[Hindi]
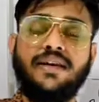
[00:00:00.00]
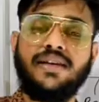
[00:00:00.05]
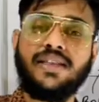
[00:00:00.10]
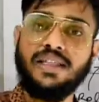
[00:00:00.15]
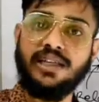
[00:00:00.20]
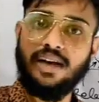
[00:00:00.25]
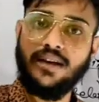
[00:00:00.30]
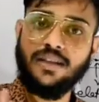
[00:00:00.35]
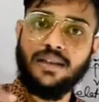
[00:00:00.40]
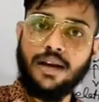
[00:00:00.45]
इसके
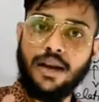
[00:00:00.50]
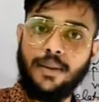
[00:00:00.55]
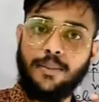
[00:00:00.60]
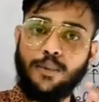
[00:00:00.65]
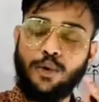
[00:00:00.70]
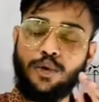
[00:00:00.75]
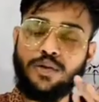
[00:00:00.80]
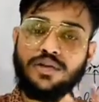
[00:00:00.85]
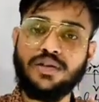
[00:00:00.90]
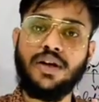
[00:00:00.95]
अंदर हम
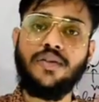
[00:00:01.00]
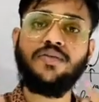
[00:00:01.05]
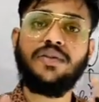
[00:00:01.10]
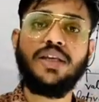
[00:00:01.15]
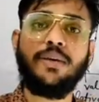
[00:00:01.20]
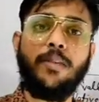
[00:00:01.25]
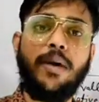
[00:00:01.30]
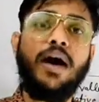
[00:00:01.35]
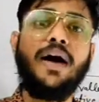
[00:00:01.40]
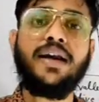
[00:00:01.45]
लोग सिर्फ
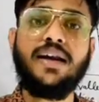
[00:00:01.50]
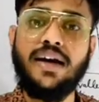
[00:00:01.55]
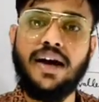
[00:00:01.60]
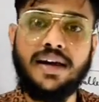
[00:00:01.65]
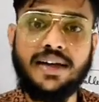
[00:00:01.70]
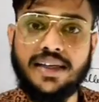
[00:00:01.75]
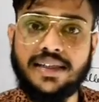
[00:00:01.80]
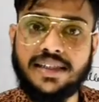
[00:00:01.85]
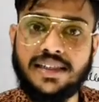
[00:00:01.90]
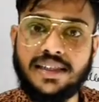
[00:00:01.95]
दिमाग लगाना
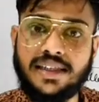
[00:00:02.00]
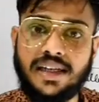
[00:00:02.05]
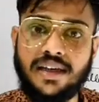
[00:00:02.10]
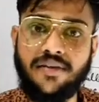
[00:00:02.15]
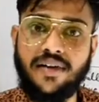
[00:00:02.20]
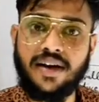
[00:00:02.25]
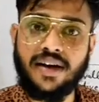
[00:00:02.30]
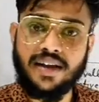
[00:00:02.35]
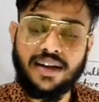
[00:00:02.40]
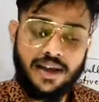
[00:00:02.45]
सीखने
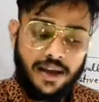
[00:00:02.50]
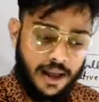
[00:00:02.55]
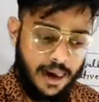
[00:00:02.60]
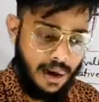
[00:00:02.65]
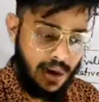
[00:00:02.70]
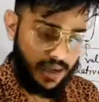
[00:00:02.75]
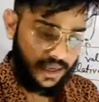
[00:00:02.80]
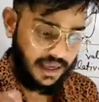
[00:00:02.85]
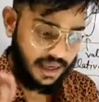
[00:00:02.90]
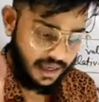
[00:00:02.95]
वाले हैं
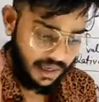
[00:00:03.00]
कि